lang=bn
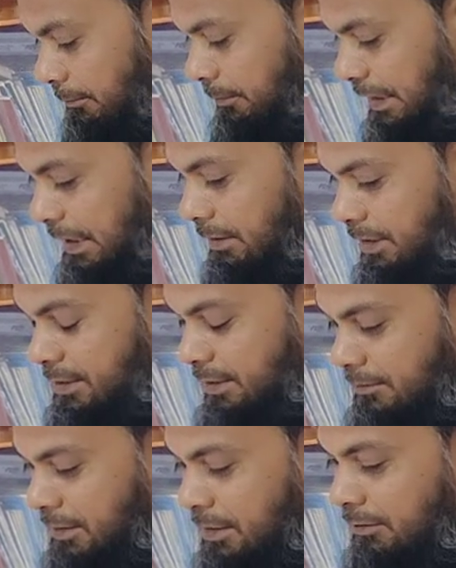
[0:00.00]
আম গিফট এসছে
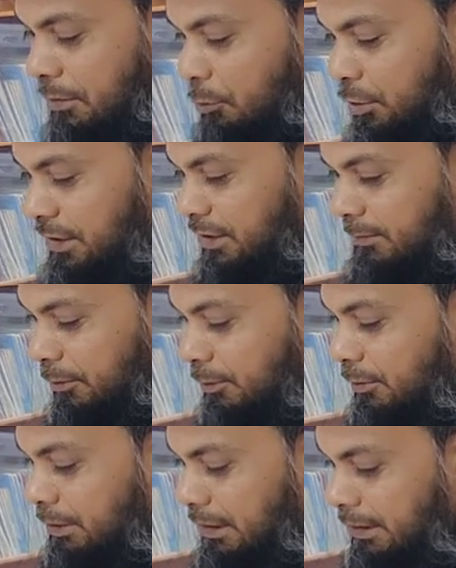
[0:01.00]
বিশেষ করে রুগীদের
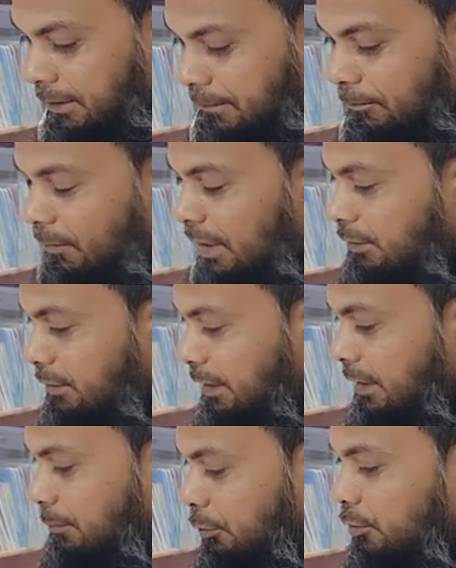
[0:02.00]
পক্ষ থেকে হ্যাঁ তো
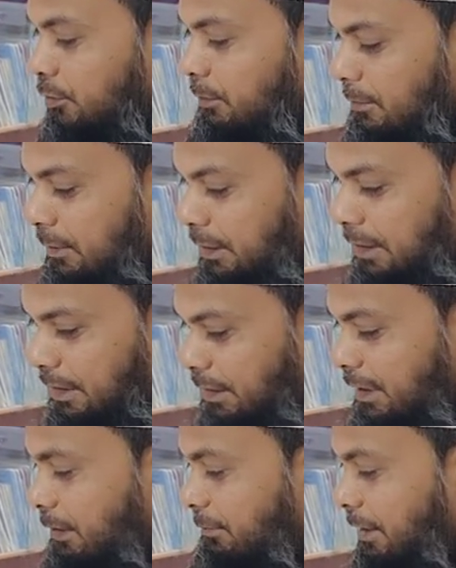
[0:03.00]
এটা প্রথম আমাদের কাছে
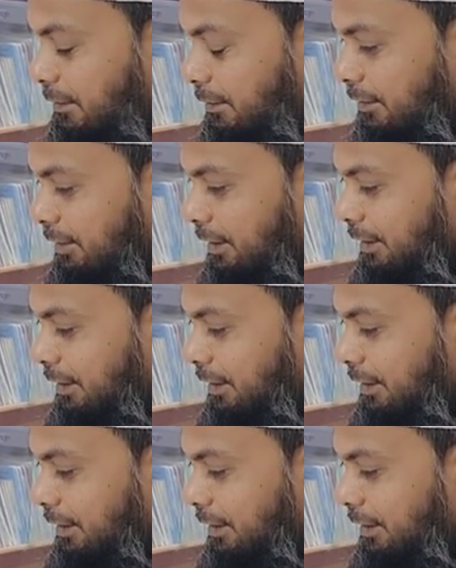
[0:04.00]
গিফট আসলো